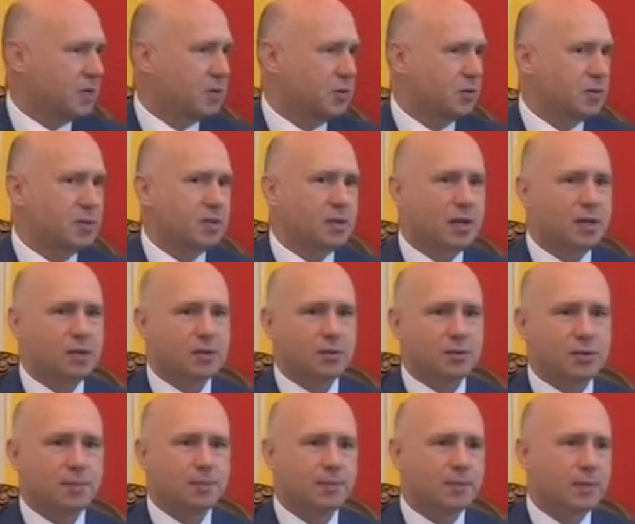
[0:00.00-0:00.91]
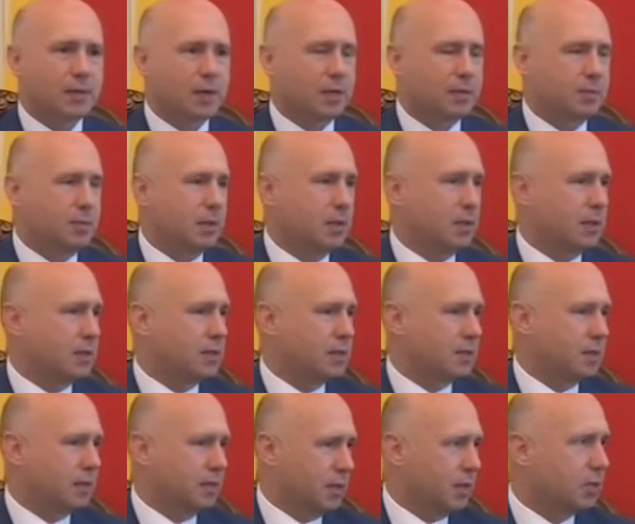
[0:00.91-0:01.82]
Хочу сразу
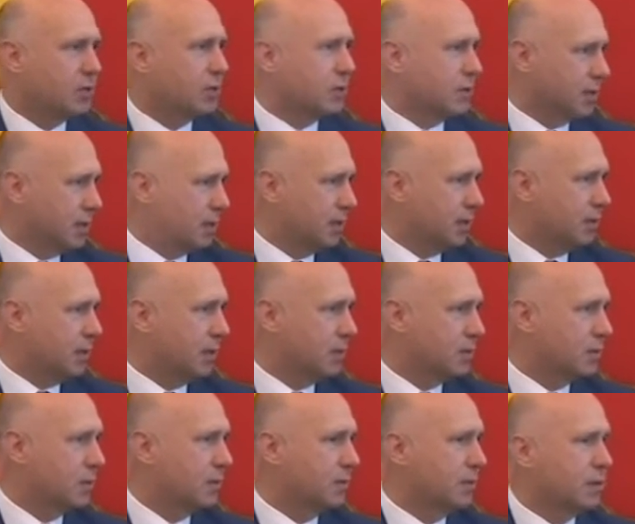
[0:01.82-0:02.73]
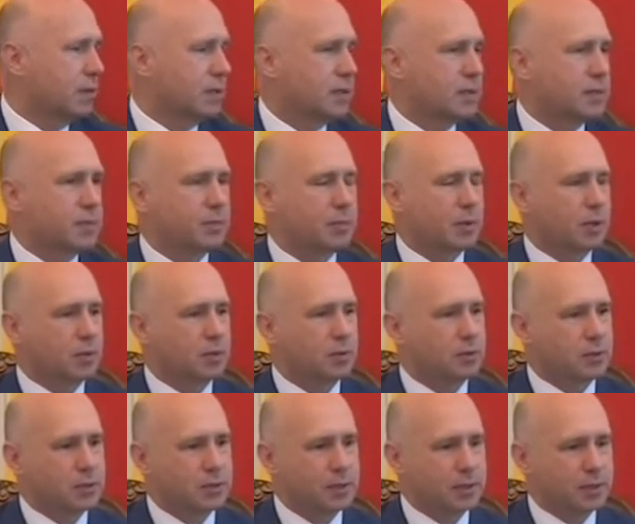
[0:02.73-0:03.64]
отметить нашу заинтересованность
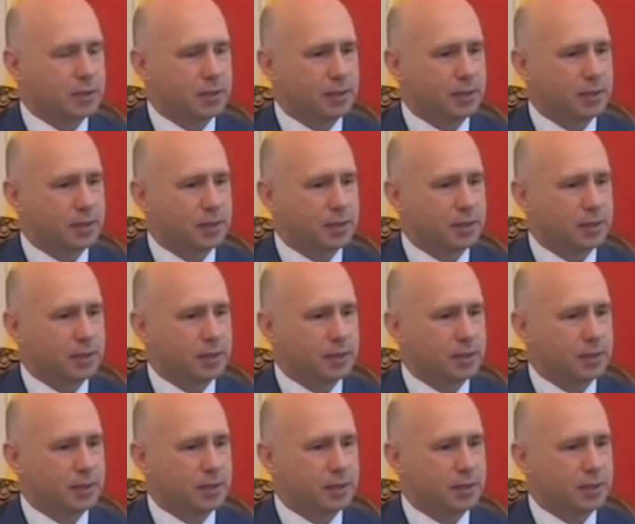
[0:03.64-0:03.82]
продолжить